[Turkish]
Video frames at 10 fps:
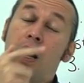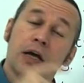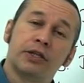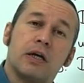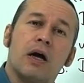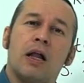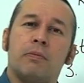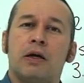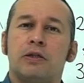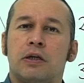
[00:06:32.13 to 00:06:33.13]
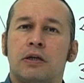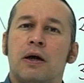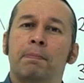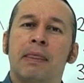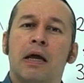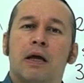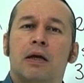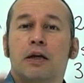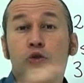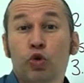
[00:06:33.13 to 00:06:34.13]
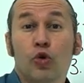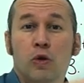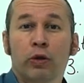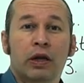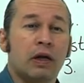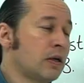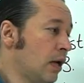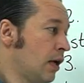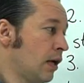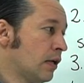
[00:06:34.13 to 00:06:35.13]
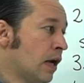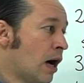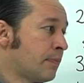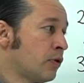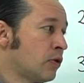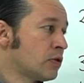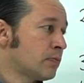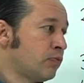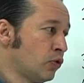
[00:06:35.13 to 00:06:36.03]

Ancak Almanca'da e, çoğul olarak ne yapıyoruz?